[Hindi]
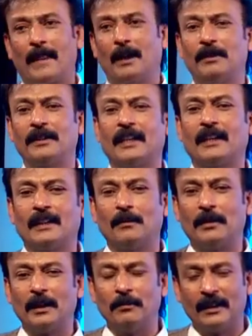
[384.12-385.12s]
अभी तक की
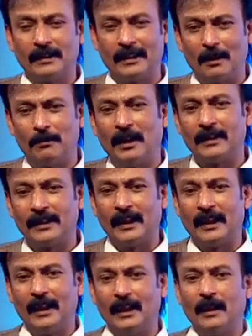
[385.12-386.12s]
बड़ी मजेदार बात यह
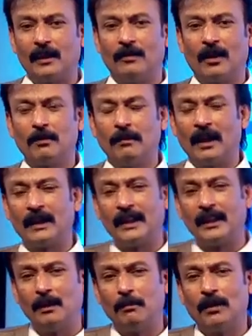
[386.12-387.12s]
है नेटवर्क
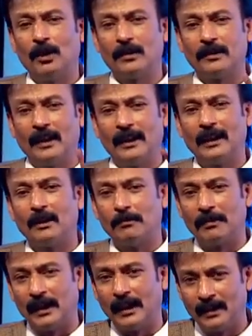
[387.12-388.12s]
मार्केटिंग की बहुत सारी
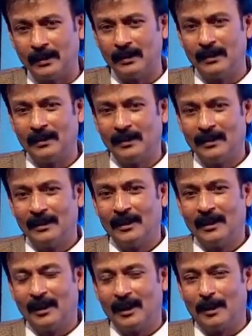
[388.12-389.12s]
कंपनियां
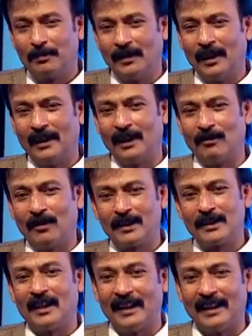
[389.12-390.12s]
अपने नेटवर्क
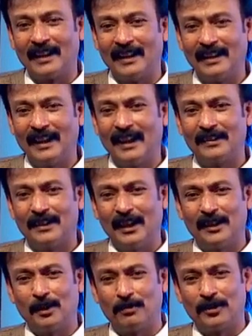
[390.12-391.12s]
चलाने के लिए ऐसे
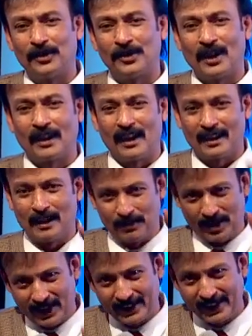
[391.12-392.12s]
ऐसे प्रशिक्षण कार्यक्रम
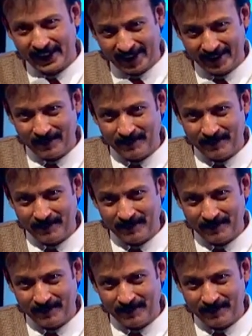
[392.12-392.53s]
चलाती हैं